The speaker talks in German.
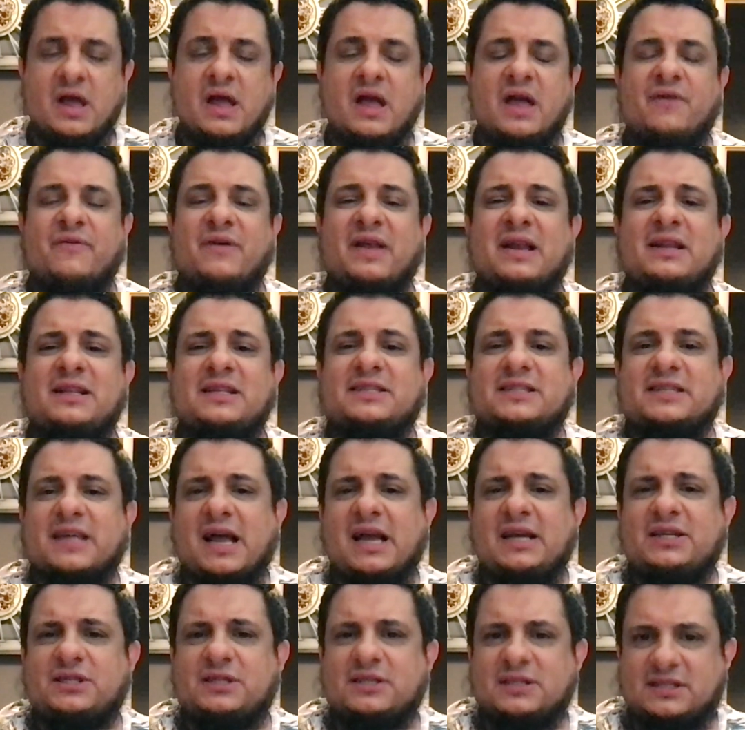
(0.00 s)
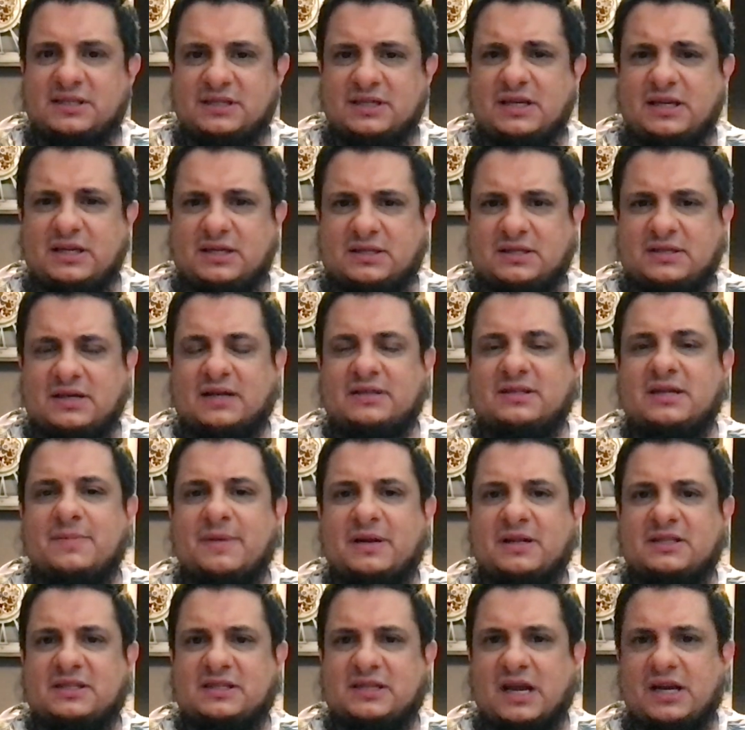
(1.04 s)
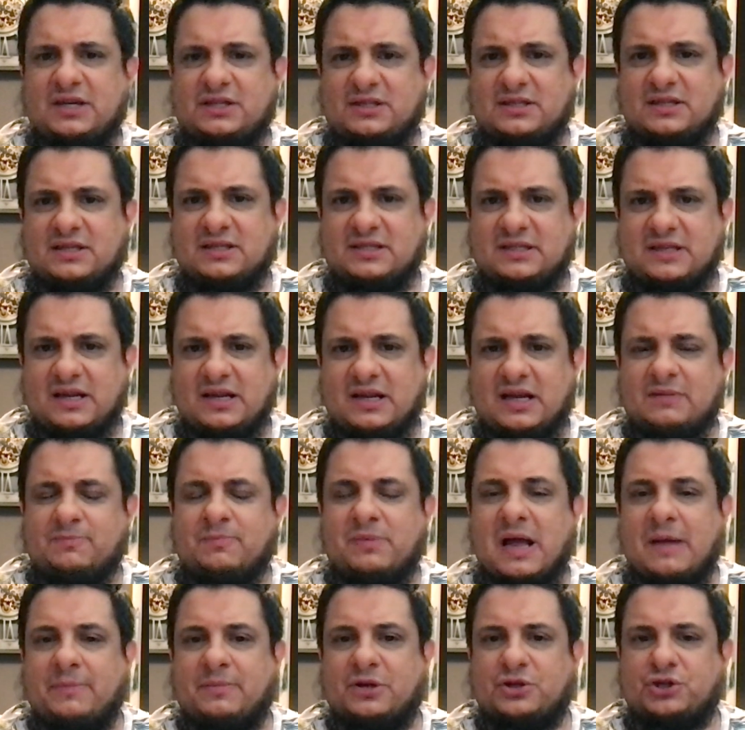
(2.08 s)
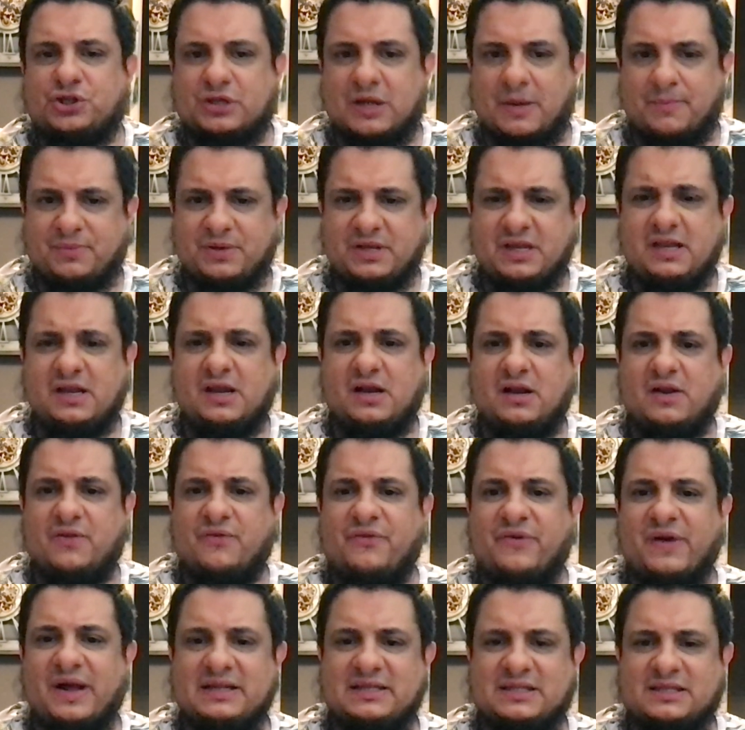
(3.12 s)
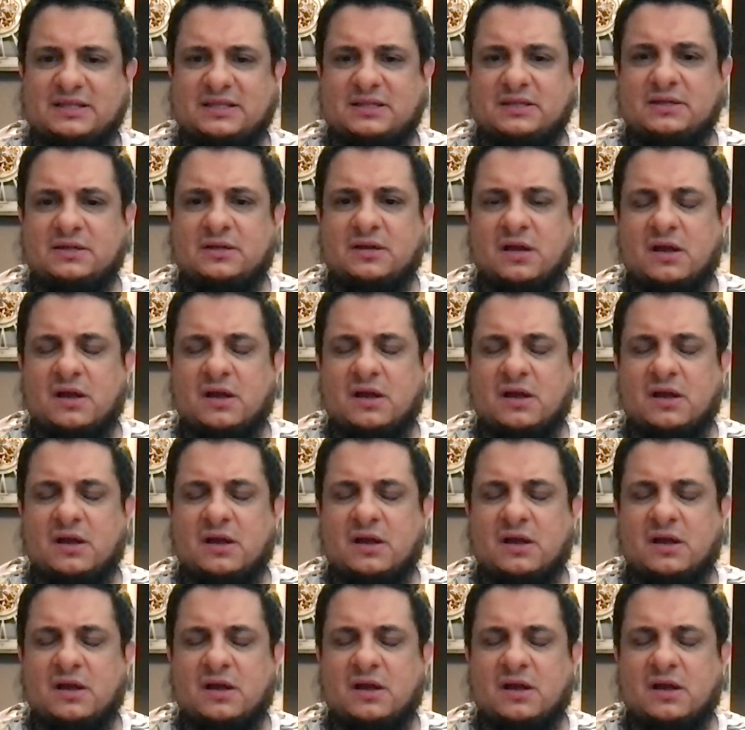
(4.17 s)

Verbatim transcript: Wenn er die Zeichen sieht, nachdem er die Zeichen gesehen hat, bleibt er stabil, fest.